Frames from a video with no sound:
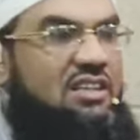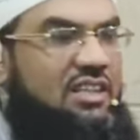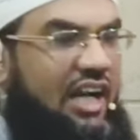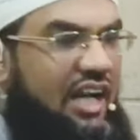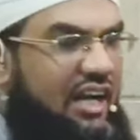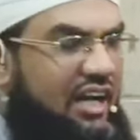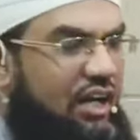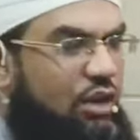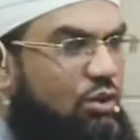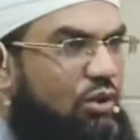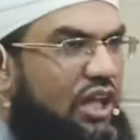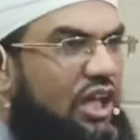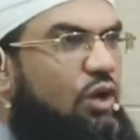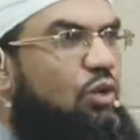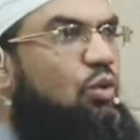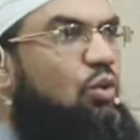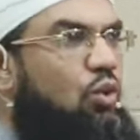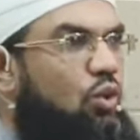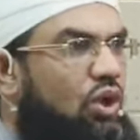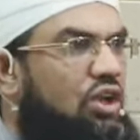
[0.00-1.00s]
தங்களுடைய
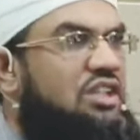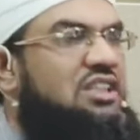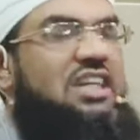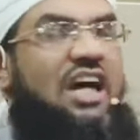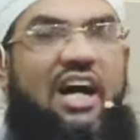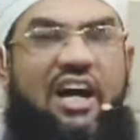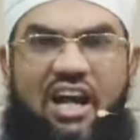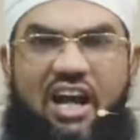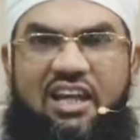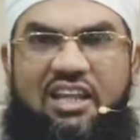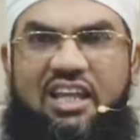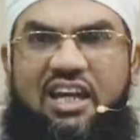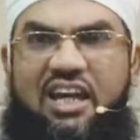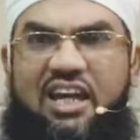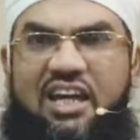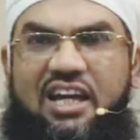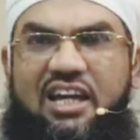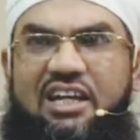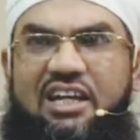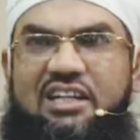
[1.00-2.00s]
ஊரை சாராத
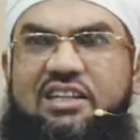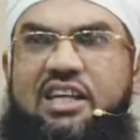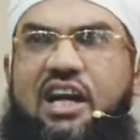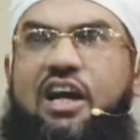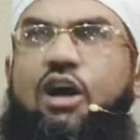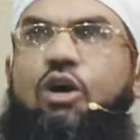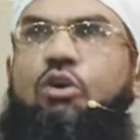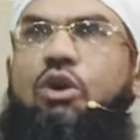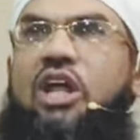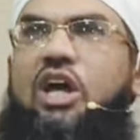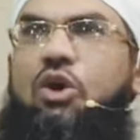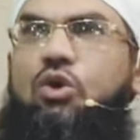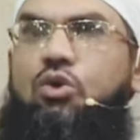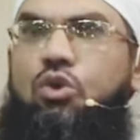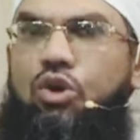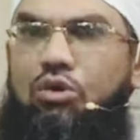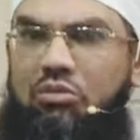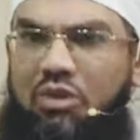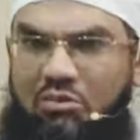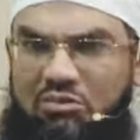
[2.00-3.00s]
தங்களுடைய
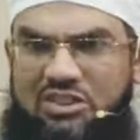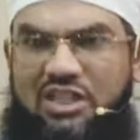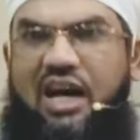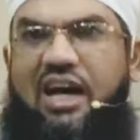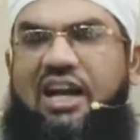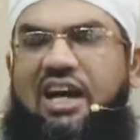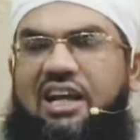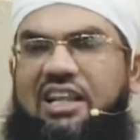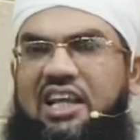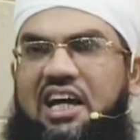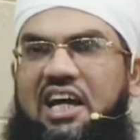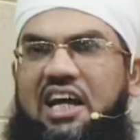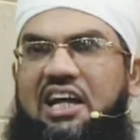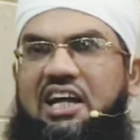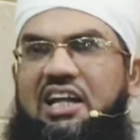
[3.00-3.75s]
குடும்பம் சாராத